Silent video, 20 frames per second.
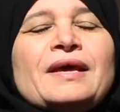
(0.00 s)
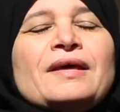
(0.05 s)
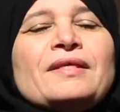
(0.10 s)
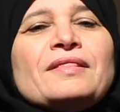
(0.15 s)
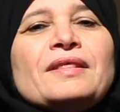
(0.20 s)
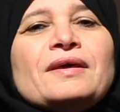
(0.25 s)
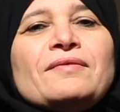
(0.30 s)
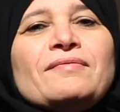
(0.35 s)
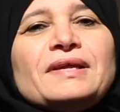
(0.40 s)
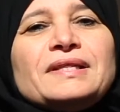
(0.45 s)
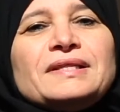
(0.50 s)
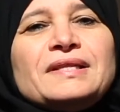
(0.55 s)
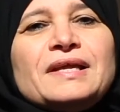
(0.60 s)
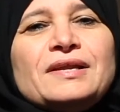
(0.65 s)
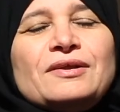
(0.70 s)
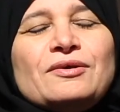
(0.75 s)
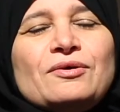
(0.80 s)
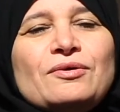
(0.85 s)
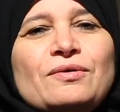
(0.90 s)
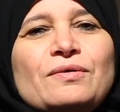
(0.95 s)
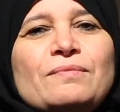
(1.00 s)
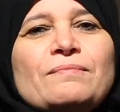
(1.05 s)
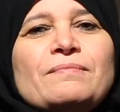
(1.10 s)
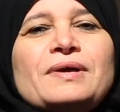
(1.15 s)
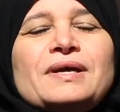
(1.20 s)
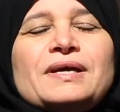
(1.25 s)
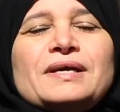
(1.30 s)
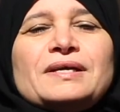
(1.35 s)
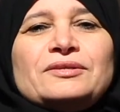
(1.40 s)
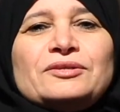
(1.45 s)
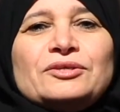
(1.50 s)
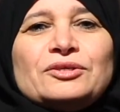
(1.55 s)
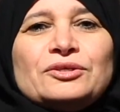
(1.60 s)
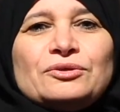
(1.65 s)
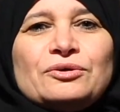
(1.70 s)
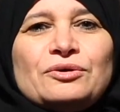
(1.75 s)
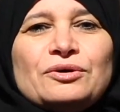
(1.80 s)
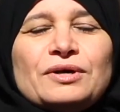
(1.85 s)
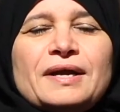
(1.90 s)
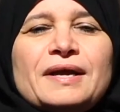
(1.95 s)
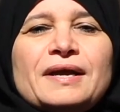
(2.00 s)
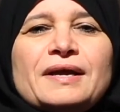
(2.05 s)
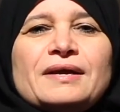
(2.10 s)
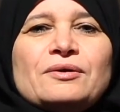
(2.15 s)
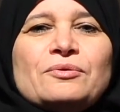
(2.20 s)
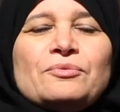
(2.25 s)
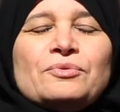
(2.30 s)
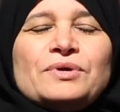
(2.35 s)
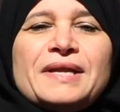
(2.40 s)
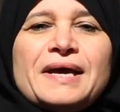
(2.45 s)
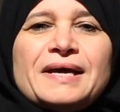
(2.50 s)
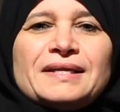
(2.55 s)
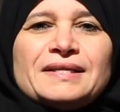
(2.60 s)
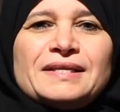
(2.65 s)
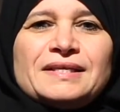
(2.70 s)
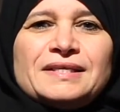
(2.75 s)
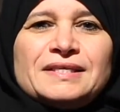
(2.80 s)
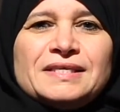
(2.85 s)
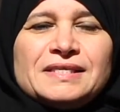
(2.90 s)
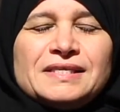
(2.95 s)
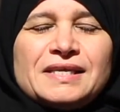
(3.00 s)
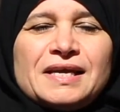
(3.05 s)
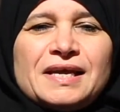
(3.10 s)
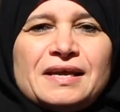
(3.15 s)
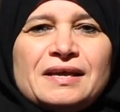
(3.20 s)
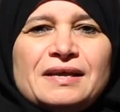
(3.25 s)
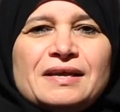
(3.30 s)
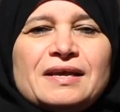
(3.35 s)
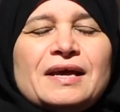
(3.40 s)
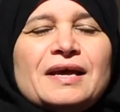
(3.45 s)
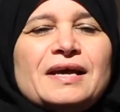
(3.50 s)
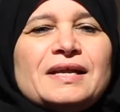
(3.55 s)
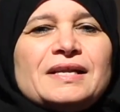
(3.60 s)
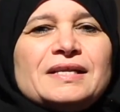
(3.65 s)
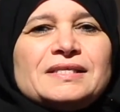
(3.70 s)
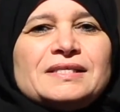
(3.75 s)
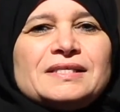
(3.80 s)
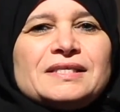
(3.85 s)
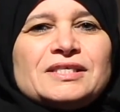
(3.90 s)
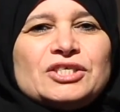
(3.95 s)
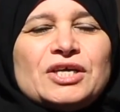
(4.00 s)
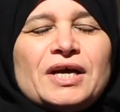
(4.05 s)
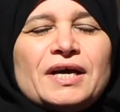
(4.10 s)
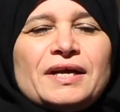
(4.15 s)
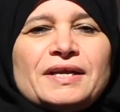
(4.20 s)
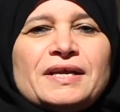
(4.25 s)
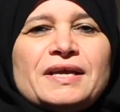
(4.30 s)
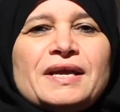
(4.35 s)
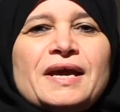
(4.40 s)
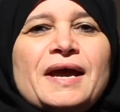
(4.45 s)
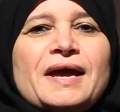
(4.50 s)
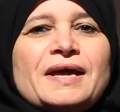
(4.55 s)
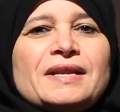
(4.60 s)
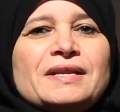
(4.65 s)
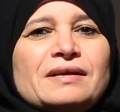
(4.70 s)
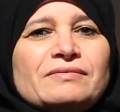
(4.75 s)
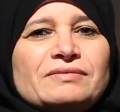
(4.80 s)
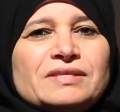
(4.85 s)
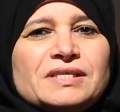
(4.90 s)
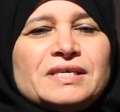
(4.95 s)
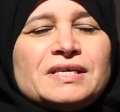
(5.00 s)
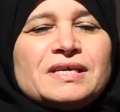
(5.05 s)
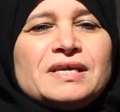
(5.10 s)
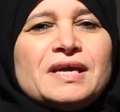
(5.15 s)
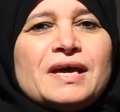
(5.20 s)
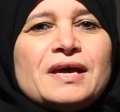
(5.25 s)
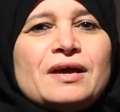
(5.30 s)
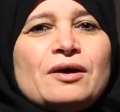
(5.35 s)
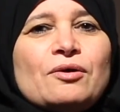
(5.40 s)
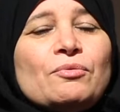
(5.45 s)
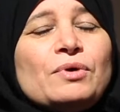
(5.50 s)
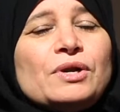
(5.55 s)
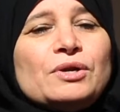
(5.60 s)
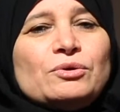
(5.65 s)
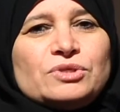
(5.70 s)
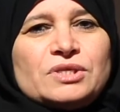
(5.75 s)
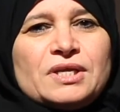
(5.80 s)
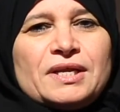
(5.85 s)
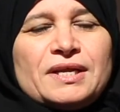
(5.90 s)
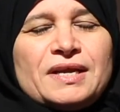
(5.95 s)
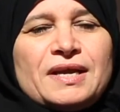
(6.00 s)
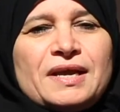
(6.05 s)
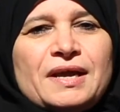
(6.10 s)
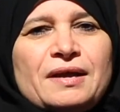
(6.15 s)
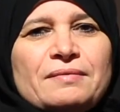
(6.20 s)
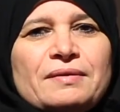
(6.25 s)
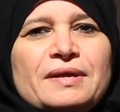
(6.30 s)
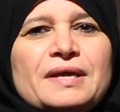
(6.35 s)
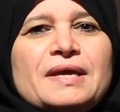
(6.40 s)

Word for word: ضيفتنا اليوم الدكتورة وداد العيسى الاستشارية النفسية والأسرية